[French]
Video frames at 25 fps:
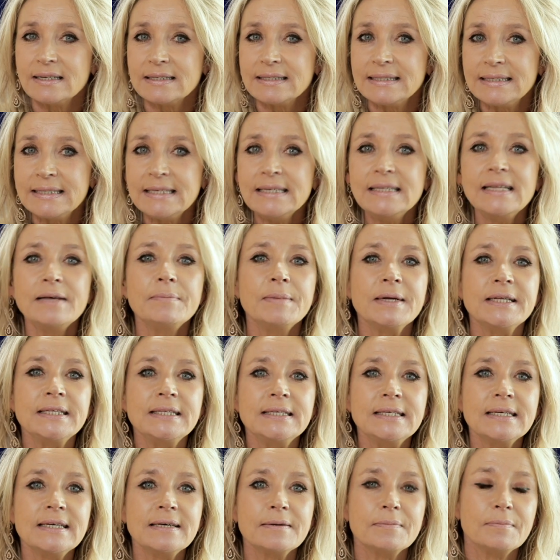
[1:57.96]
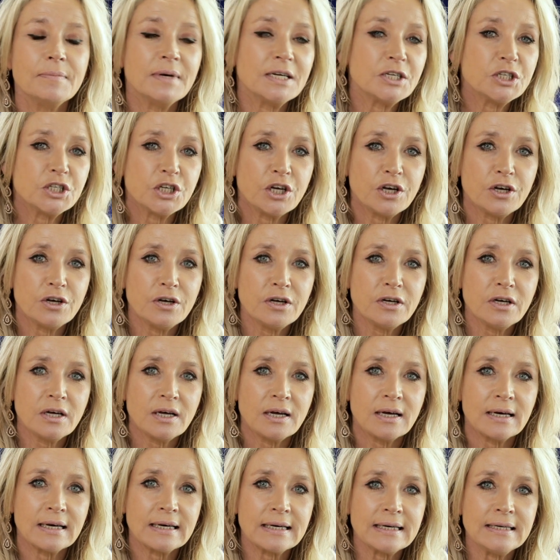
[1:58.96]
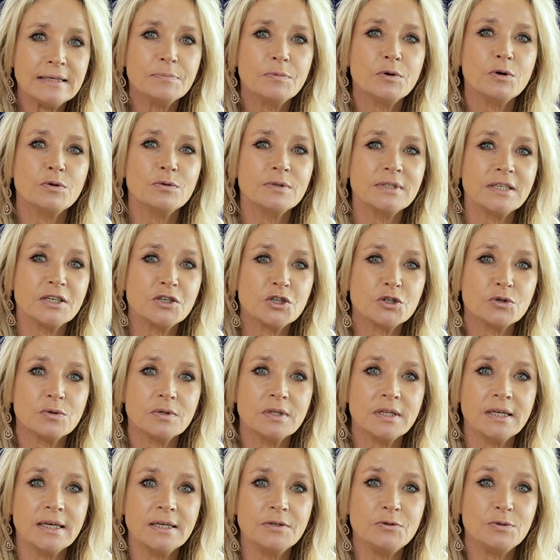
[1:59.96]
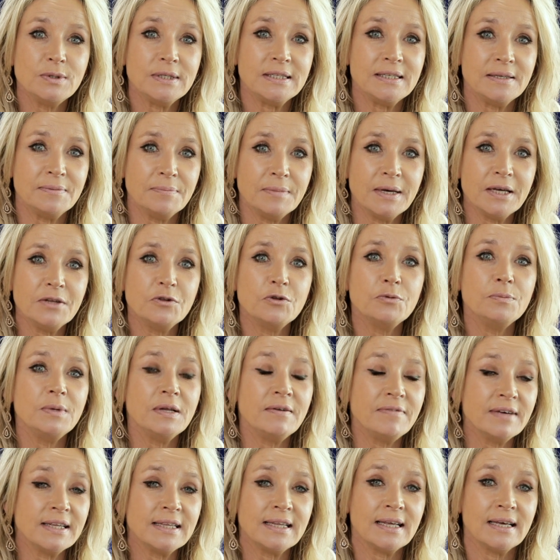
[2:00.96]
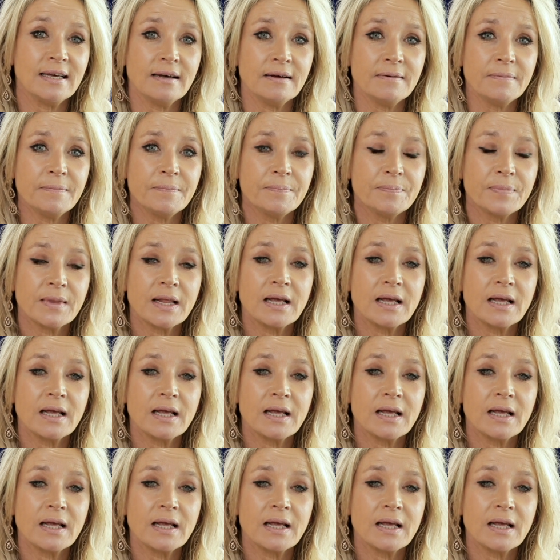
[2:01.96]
Six thématiques majeures rythmeront cette journée du 6 mai 2021,